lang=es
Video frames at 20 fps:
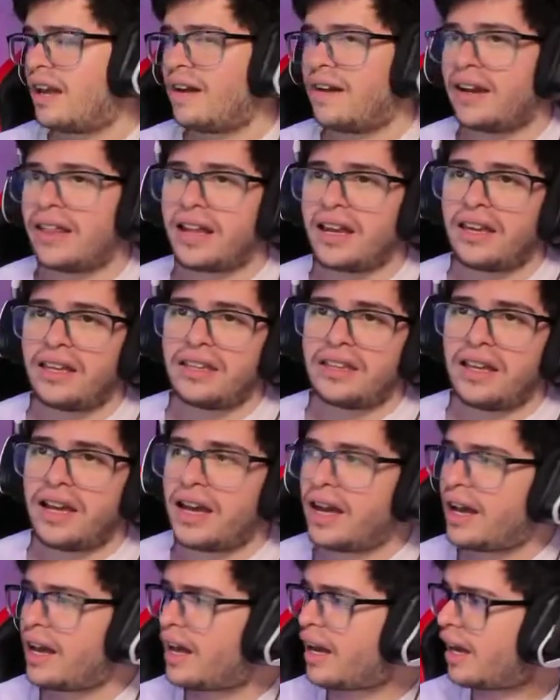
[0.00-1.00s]
verdad que
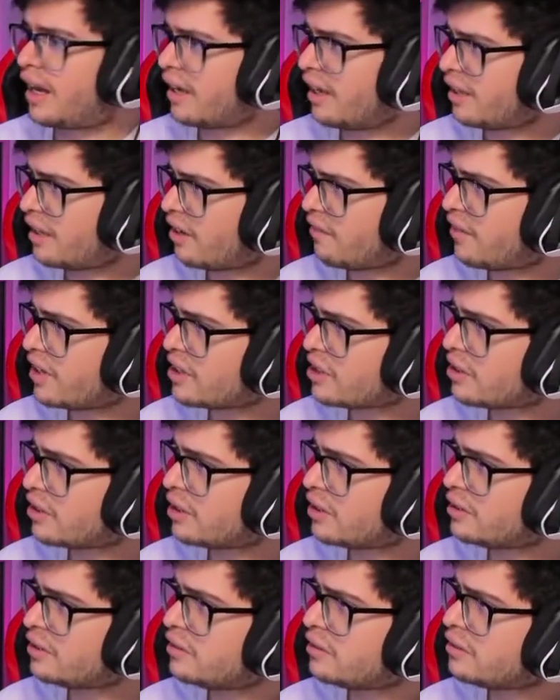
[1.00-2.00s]
está, que está
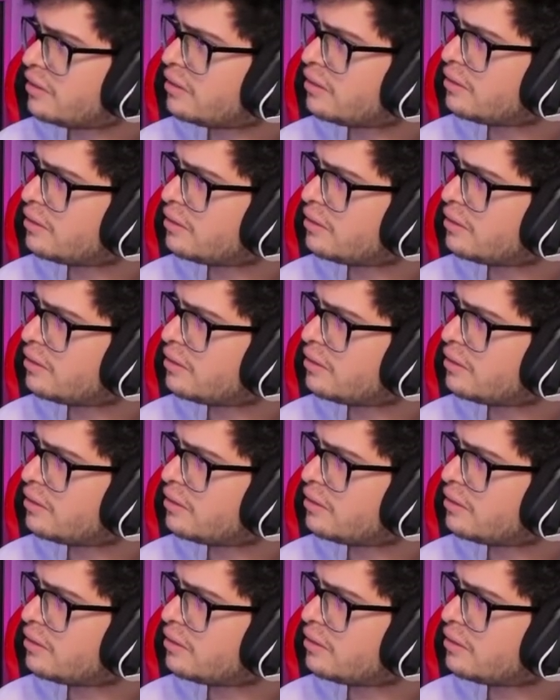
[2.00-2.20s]
fresón